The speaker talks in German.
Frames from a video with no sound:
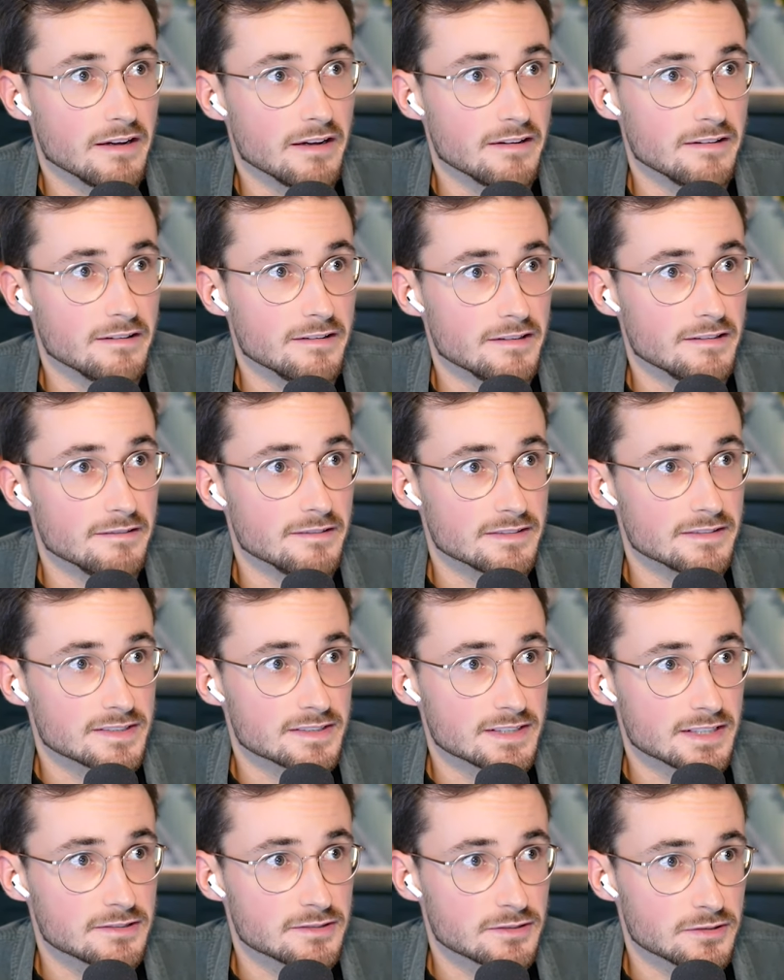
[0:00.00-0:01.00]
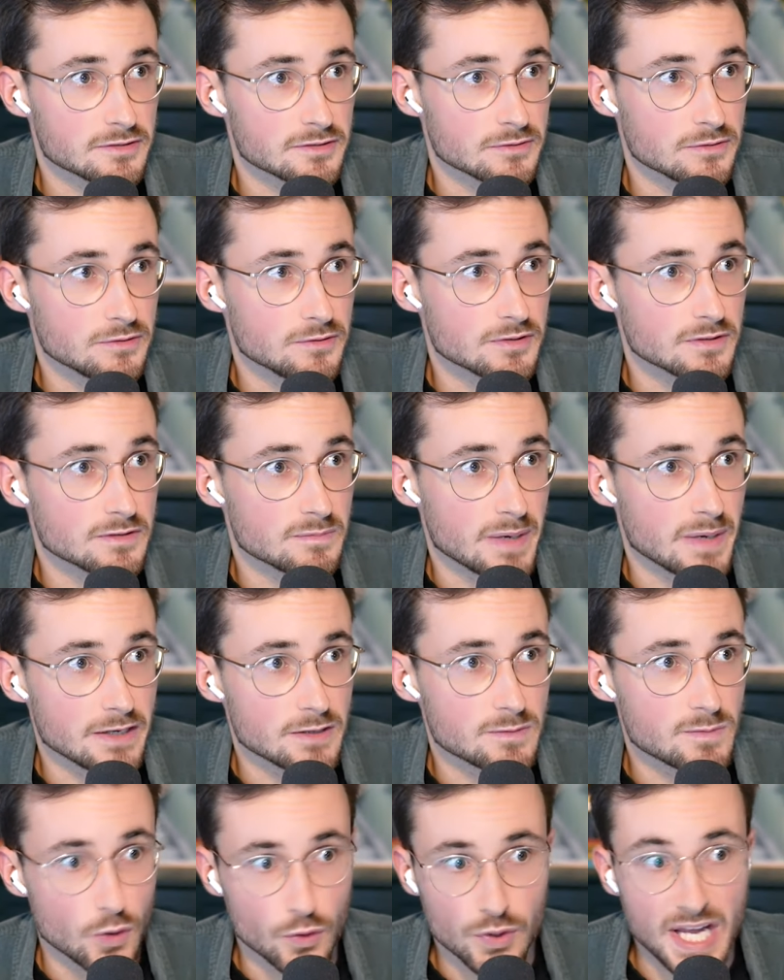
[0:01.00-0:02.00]
äh, was ist jetzt noch so ein gutes
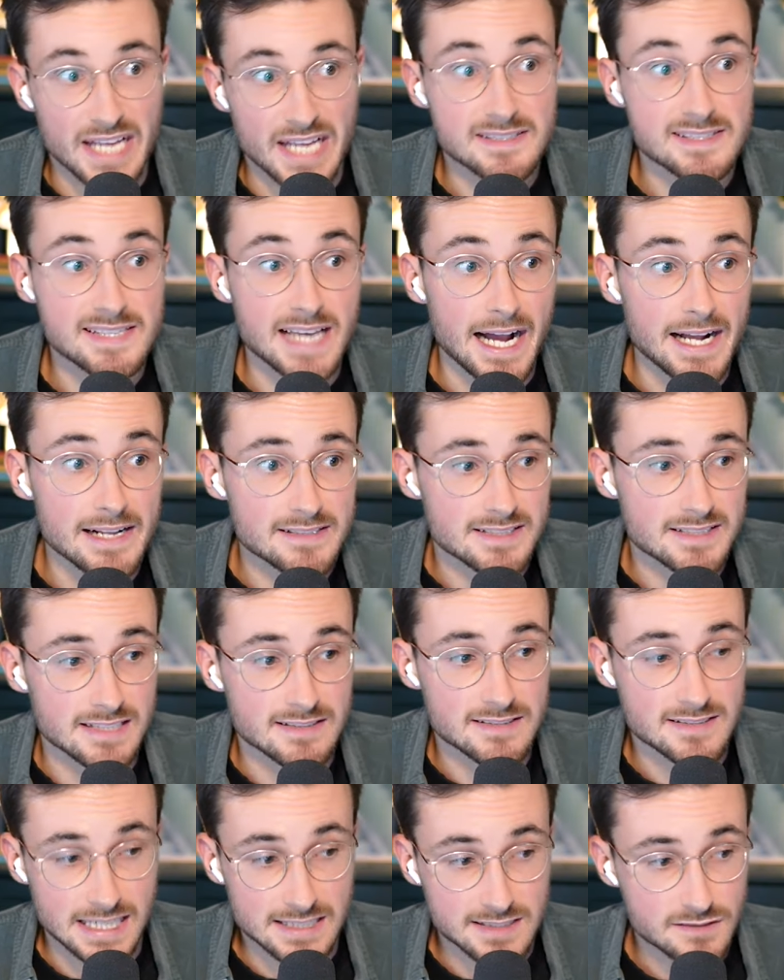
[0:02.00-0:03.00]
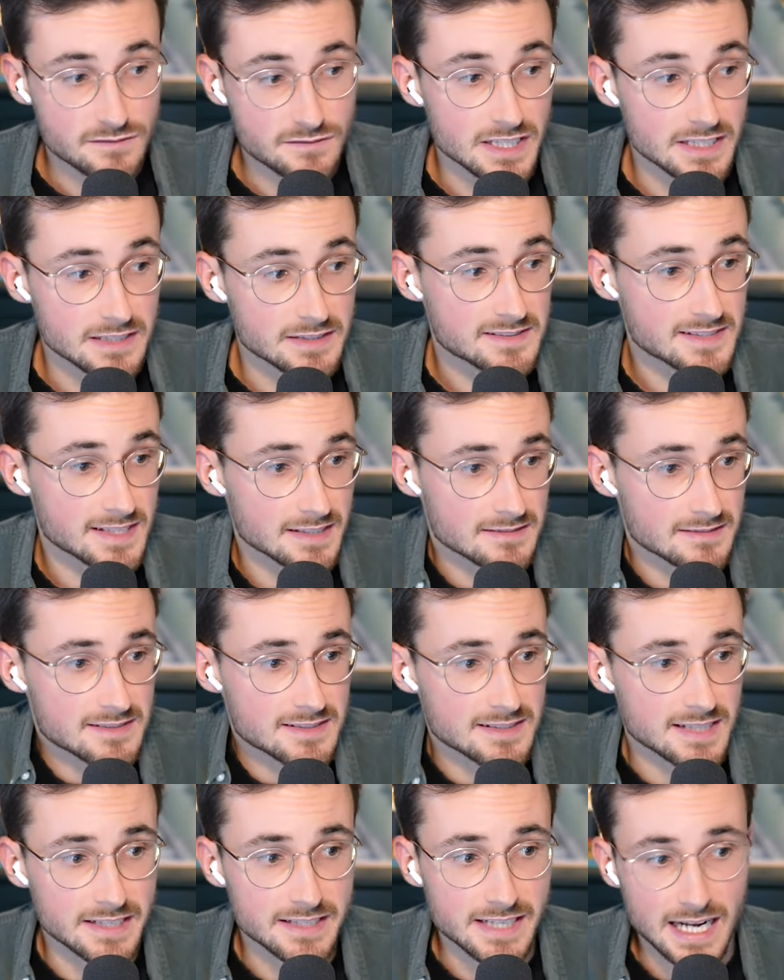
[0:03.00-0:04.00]
Beispiel? Oder er zahlt jetzt ganz viele
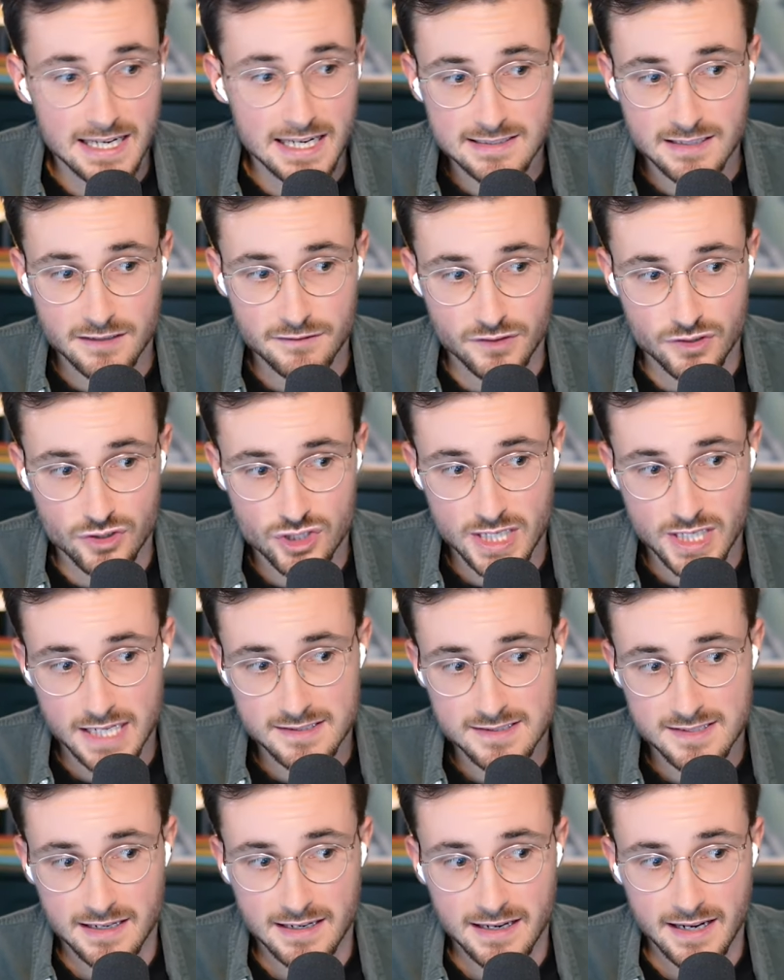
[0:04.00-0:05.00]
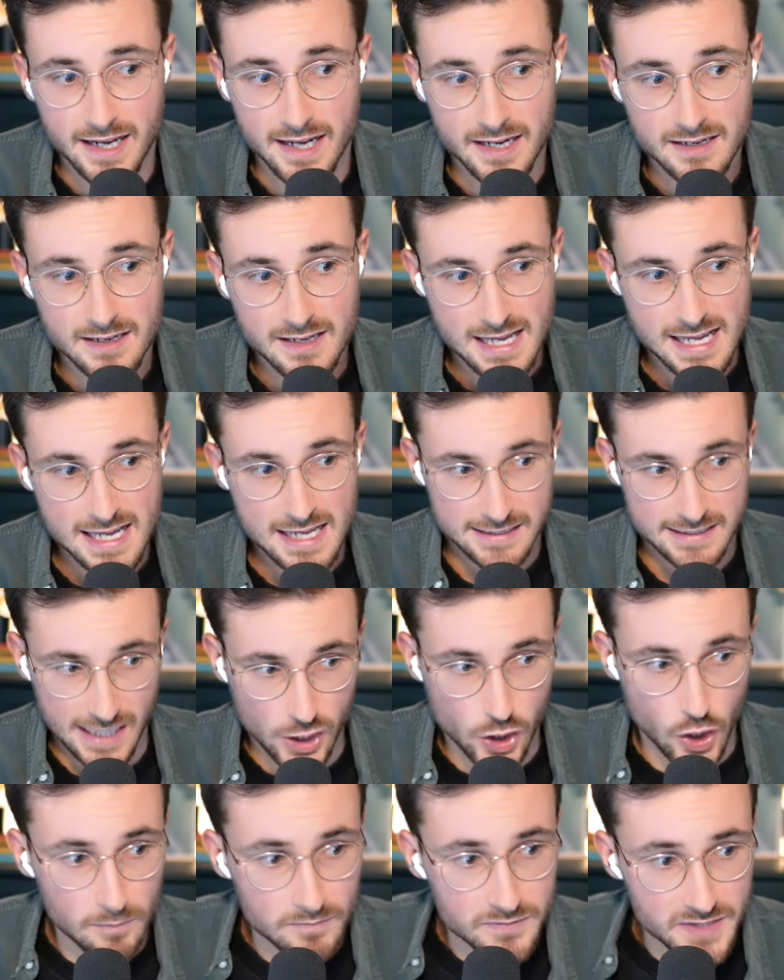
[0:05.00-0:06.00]
Zinsen an die Halter von Staatsanleihen,
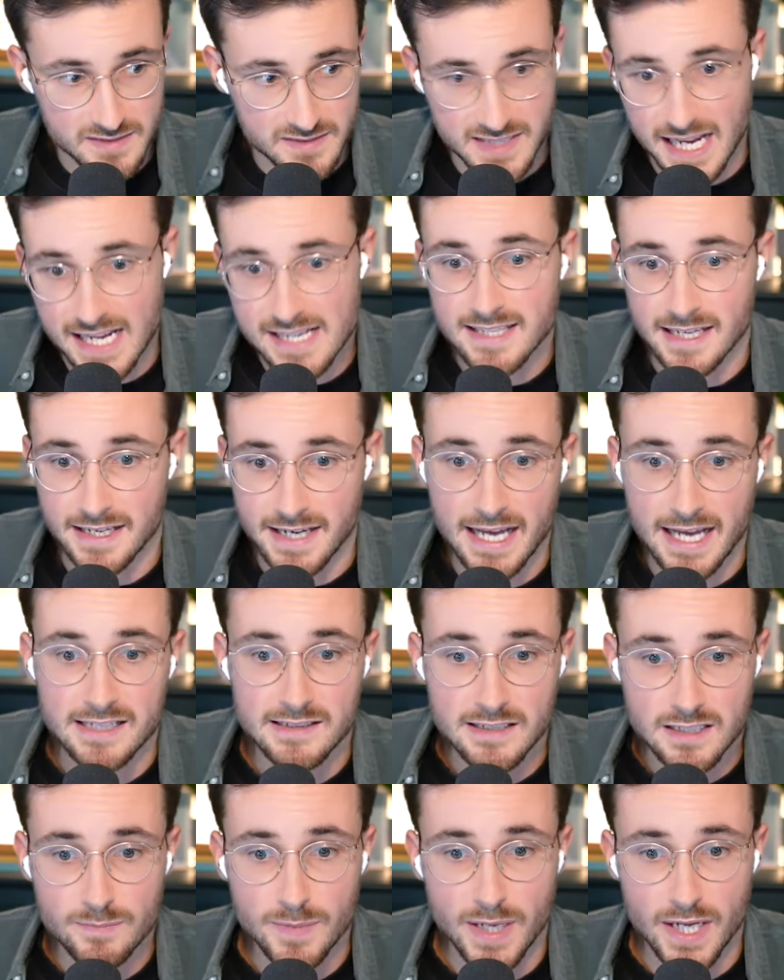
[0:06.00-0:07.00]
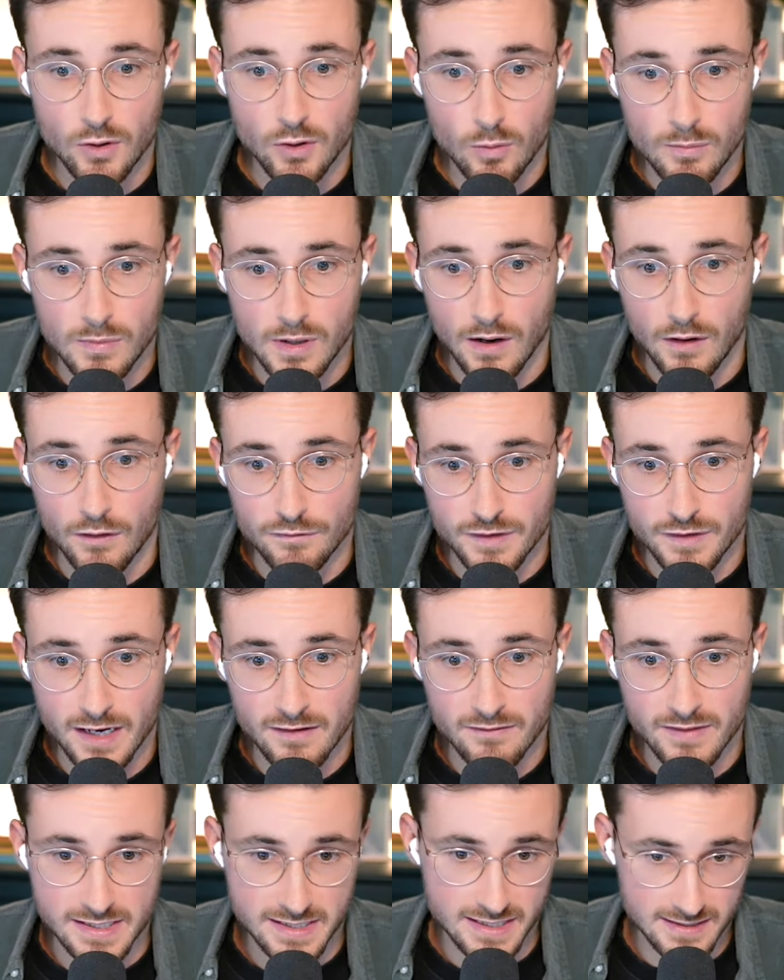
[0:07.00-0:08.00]
dann kommt das Geld danach nicht mehr in Umlauf,
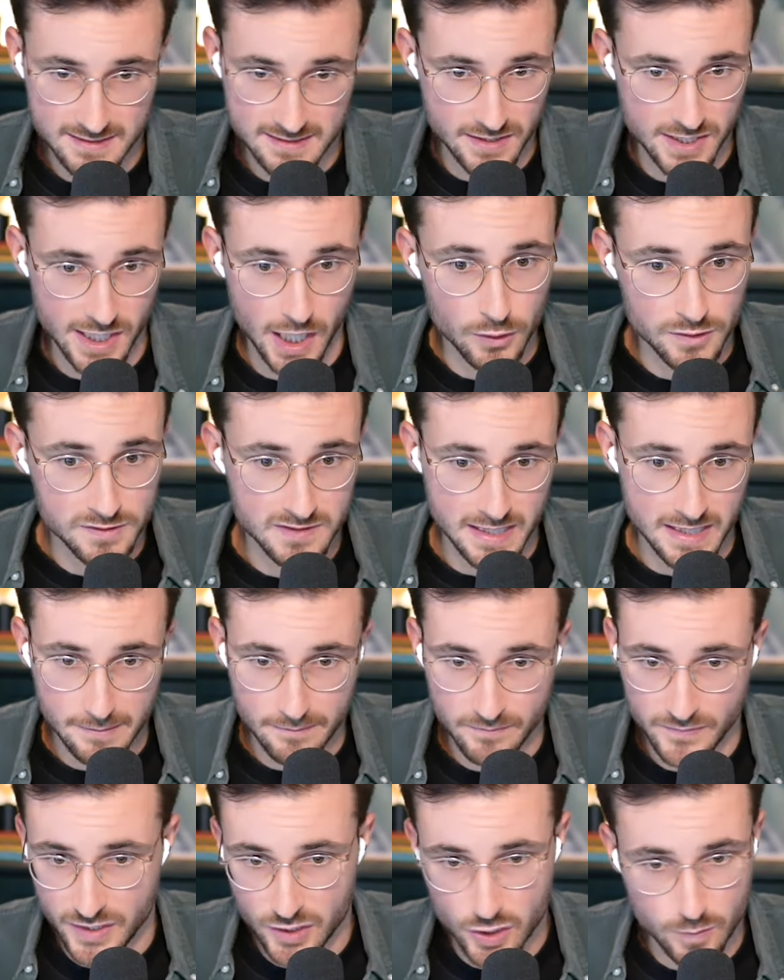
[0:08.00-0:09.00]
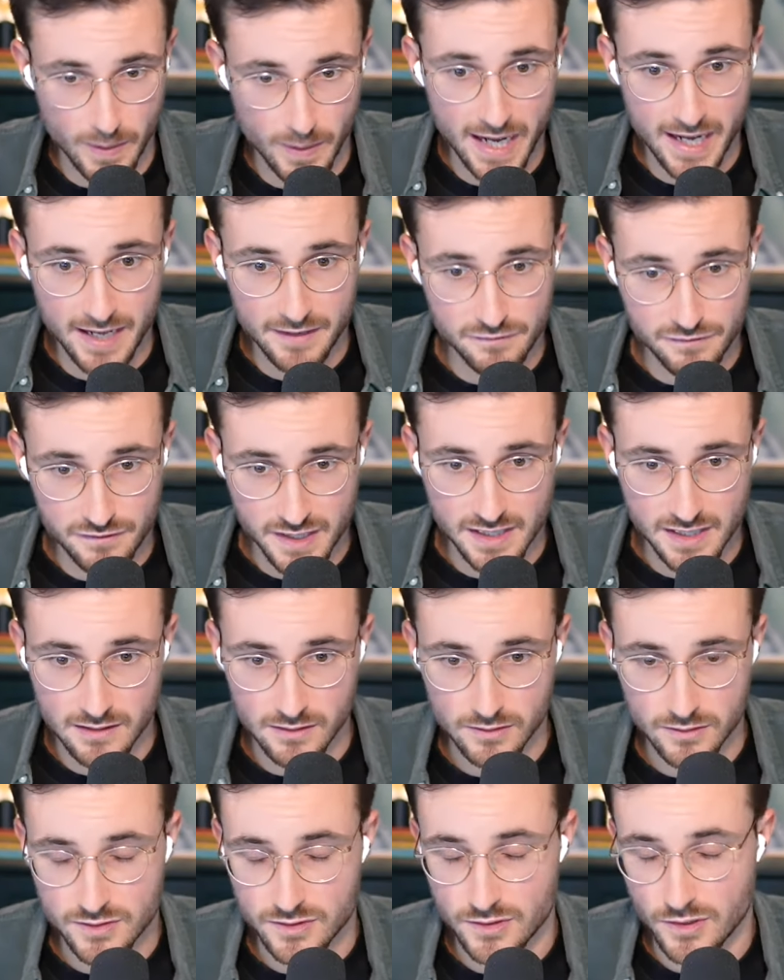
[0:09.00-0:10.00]
ja, weil die es nicht ausgeben, die sparen viel
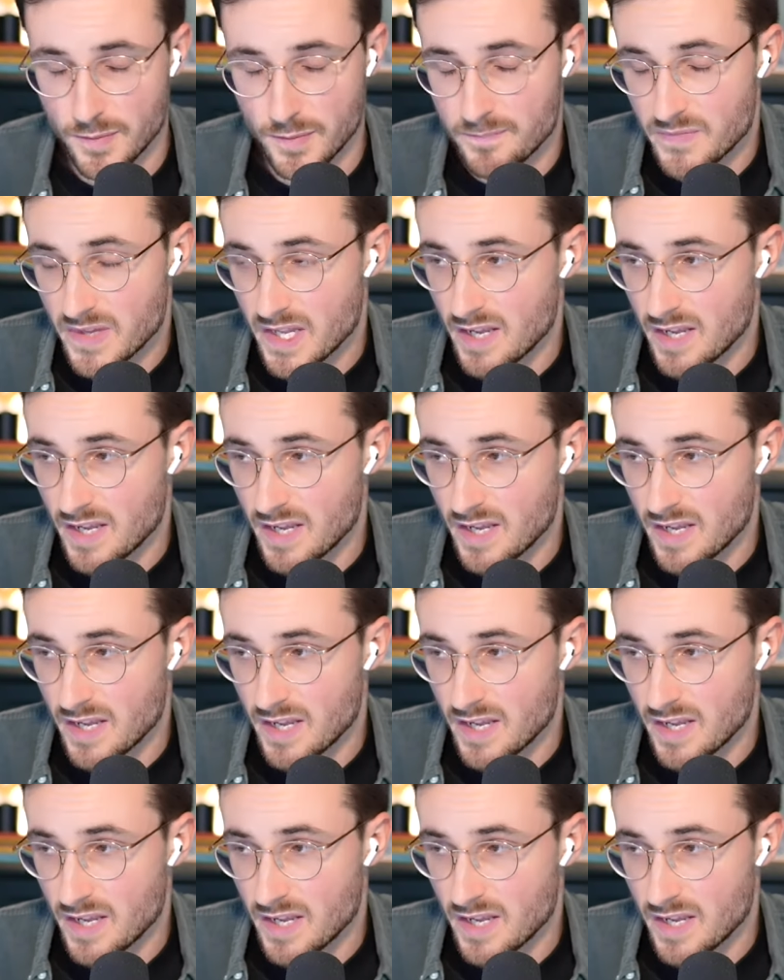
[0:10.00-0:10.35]
und so.